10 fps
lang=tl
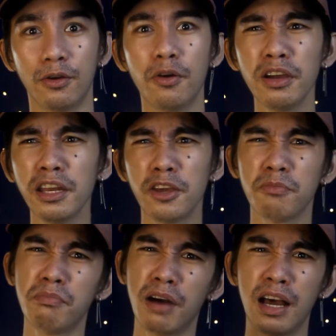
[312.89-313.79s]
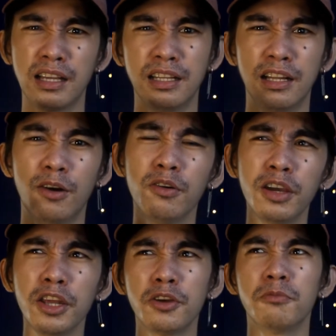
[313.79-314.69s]
Okay na yung, okay
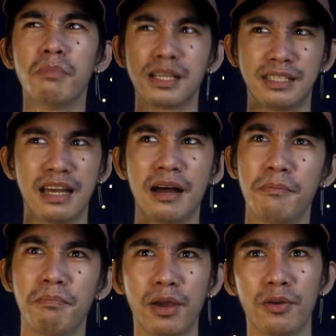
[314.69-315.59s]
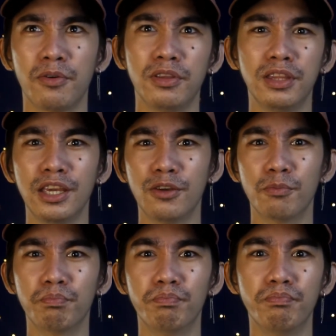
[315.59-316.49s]
na yung basa, pero hindi
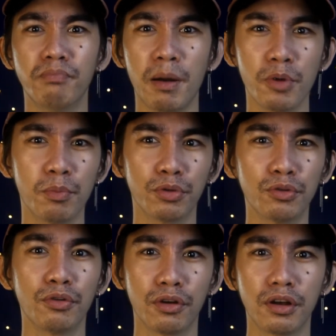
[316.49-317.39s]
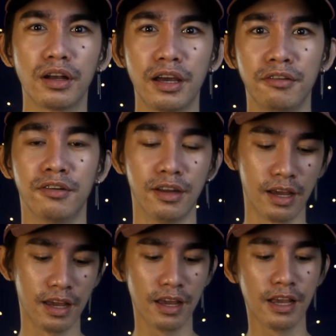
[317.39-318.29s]
amoy putok. Ganun.
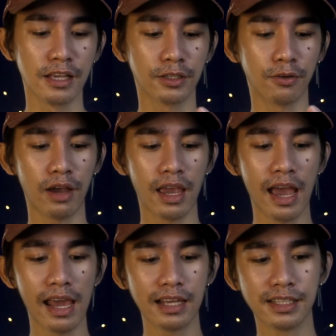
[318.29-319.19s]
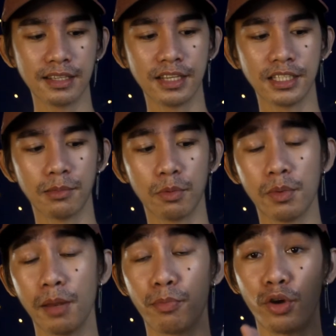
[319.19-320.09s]
So, I highly suggest na
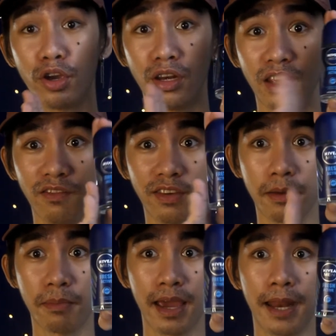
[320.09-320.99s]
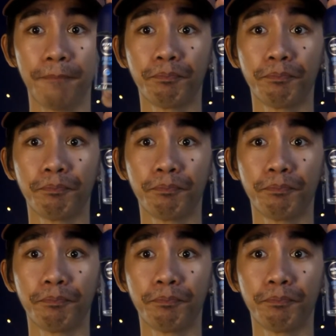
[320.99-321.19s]
bumili po kayo ni Nivea Men.